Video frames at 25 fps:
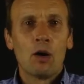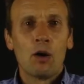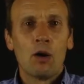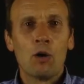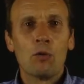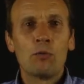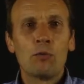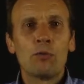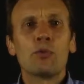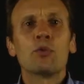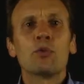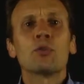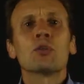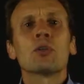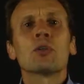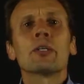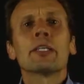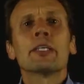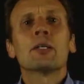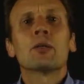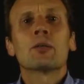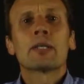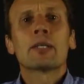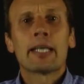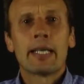En faisant
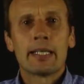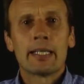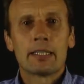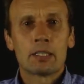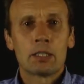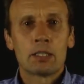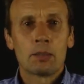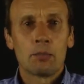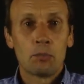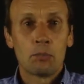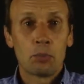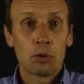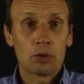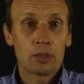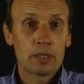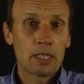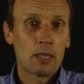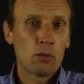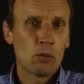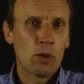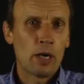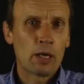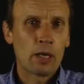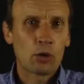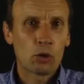une enquête pour
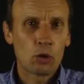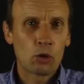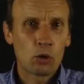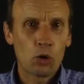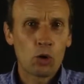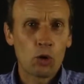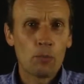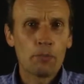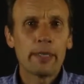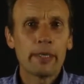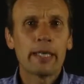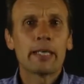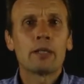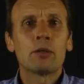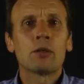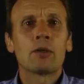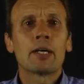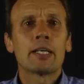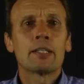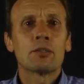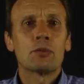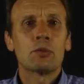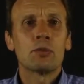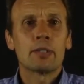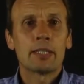savoir combien de
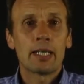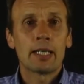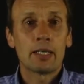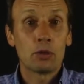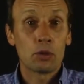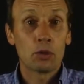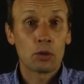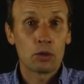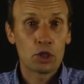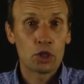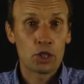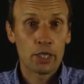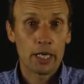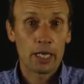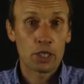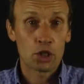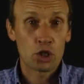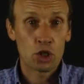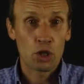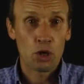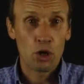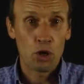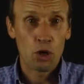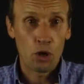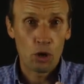résultats de
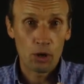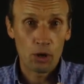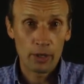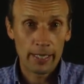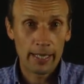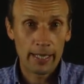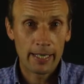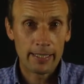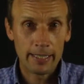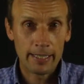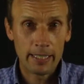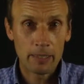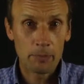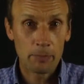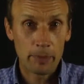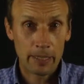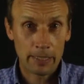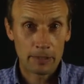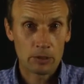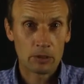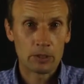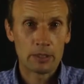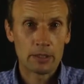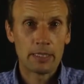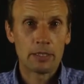recherche organique
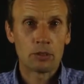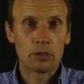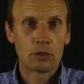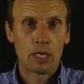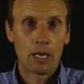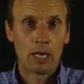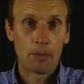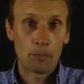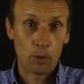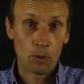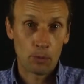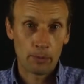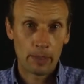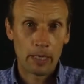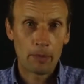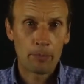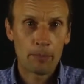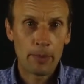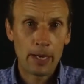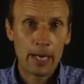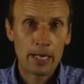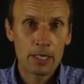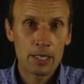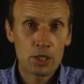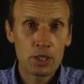présentés sur la première
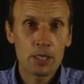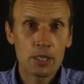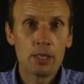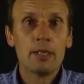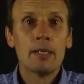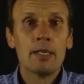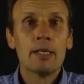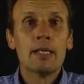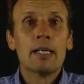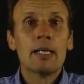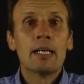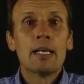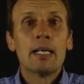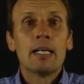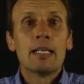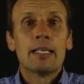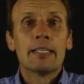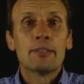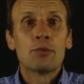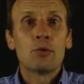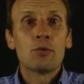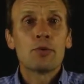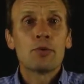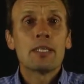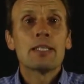page,
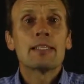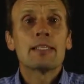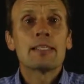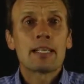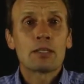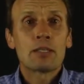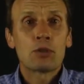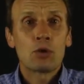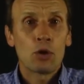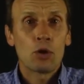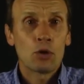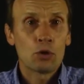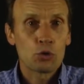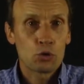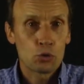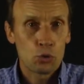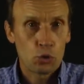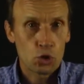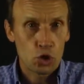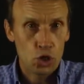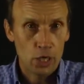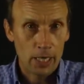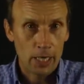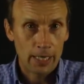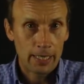les utilisateurs ont
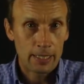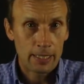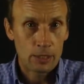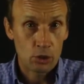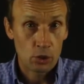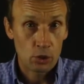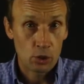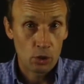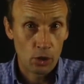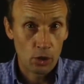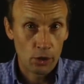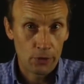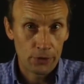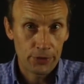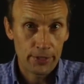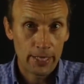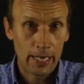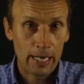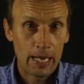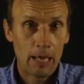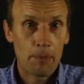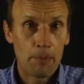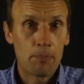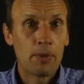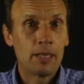suggéré 30
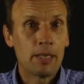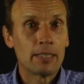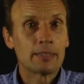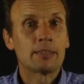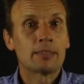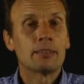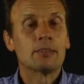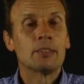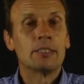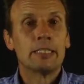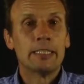à la place de